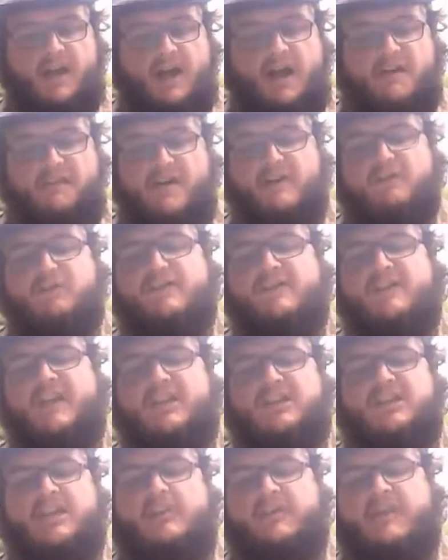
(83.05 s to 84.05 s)
afin que vous
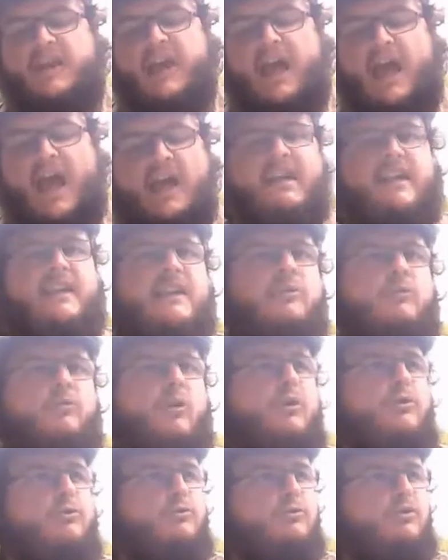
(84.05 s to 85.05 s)
sachiez bien à qui nous
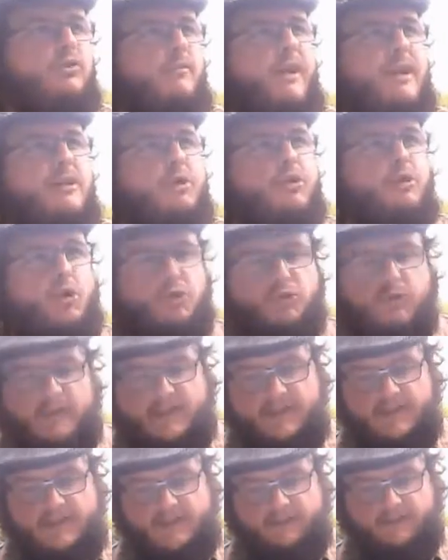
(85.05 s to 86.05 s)
rendons hommage aujourd'hui.